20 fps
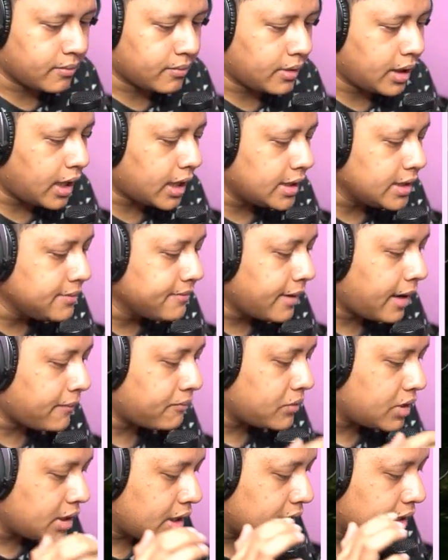Nah di
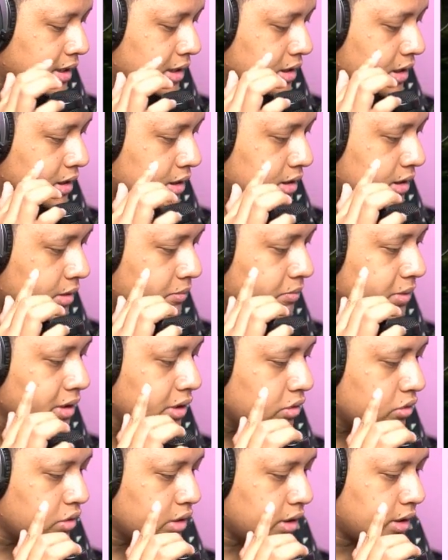mapnya ini ada titik-titik
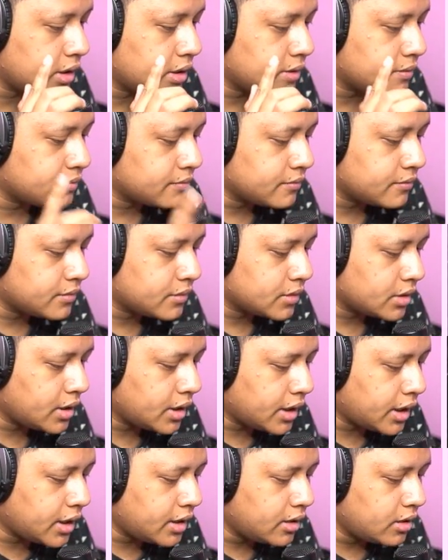biru nih
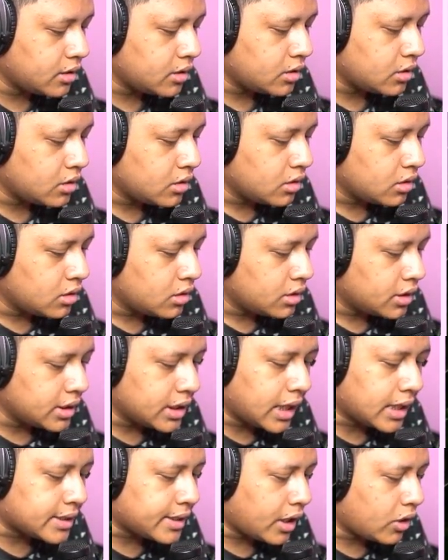ya kan? Ini
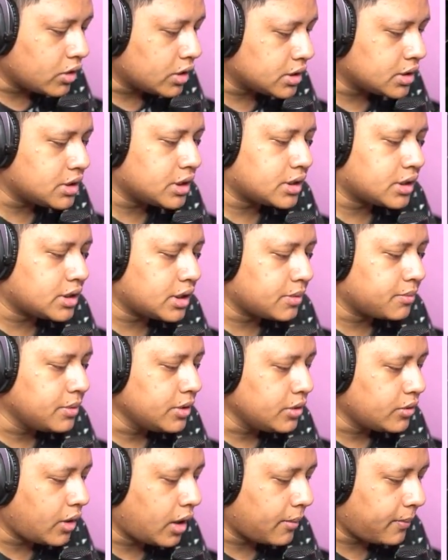nggak tahu nih titik-titik
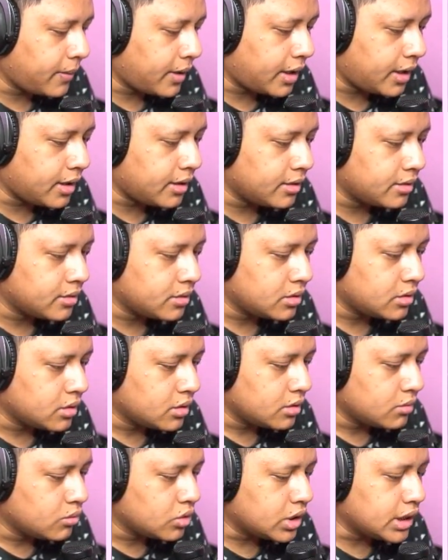biru apa.
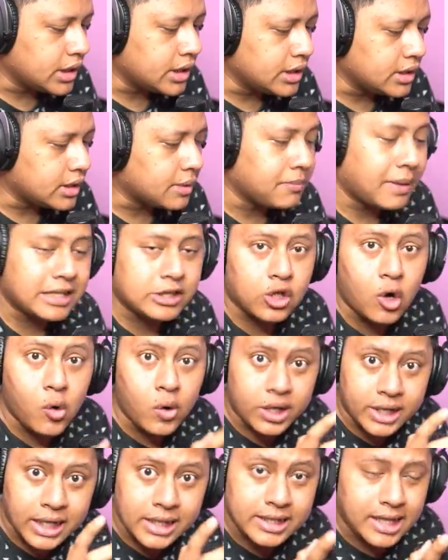Mungkin tempat
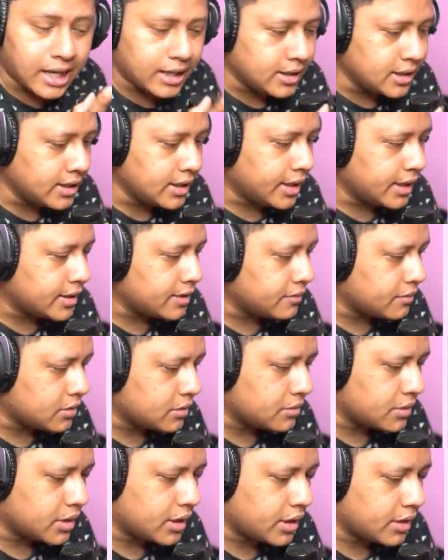towernya tadi ya
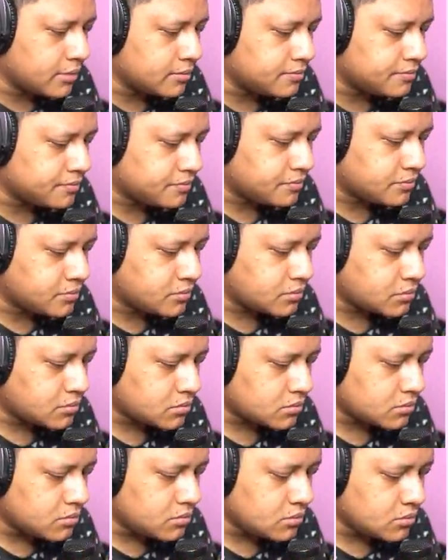teman-teman ya.
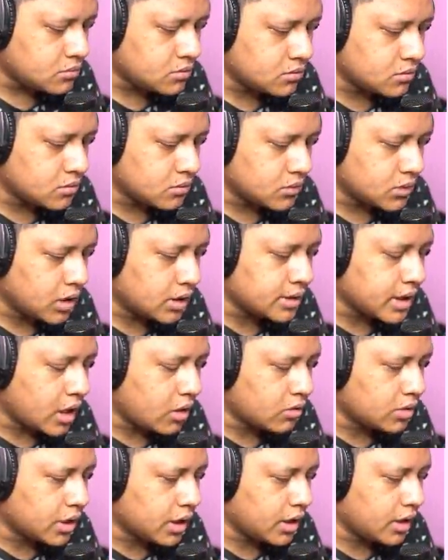Nggak
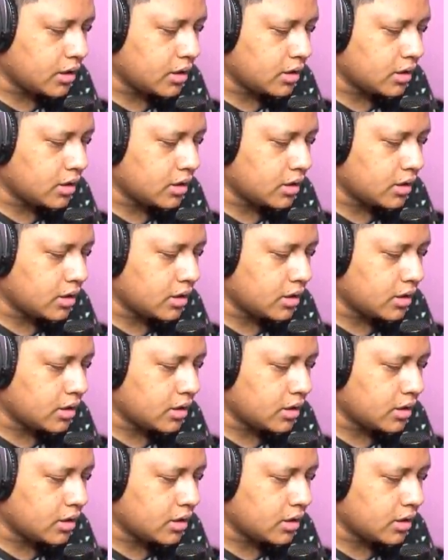tahu dah.